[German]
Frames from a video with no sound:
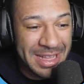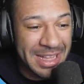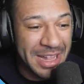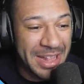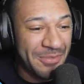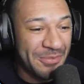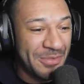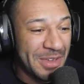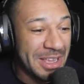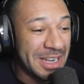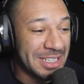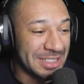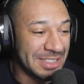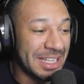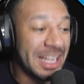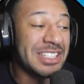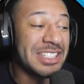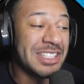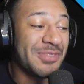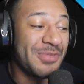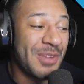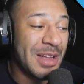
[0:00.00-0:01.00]
Der Delfin ist
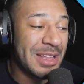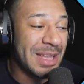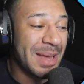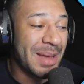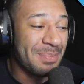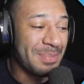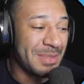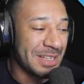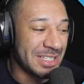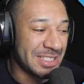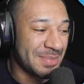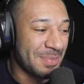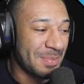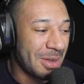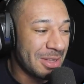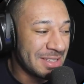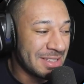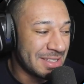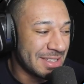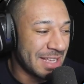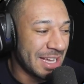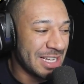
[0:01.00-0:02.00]
jetzt ein verdammtes
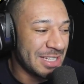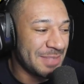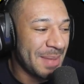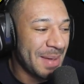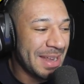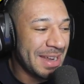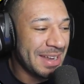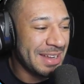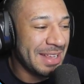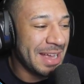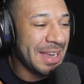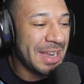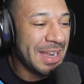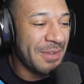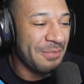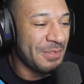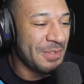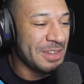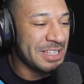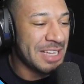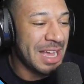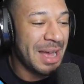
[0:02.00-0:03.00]
Monster. Ich meine, die anderen
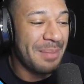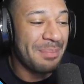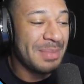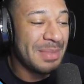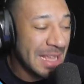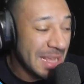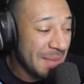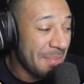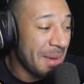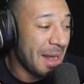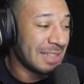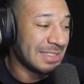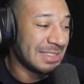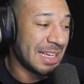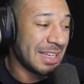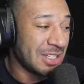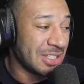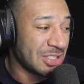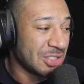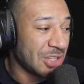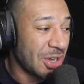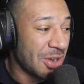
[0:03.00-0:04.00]
Fische haben niemals
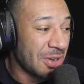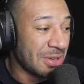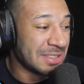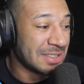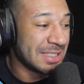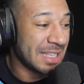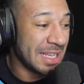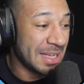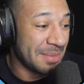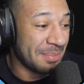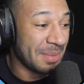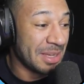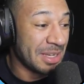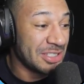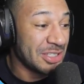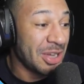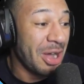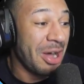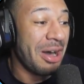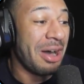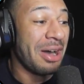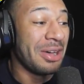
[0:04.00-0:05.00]
eine Chance gegen mich.
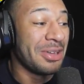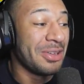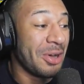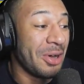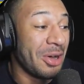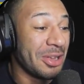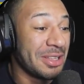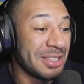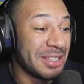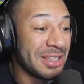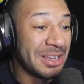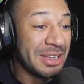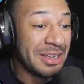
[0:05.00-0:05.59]
Oh Gott.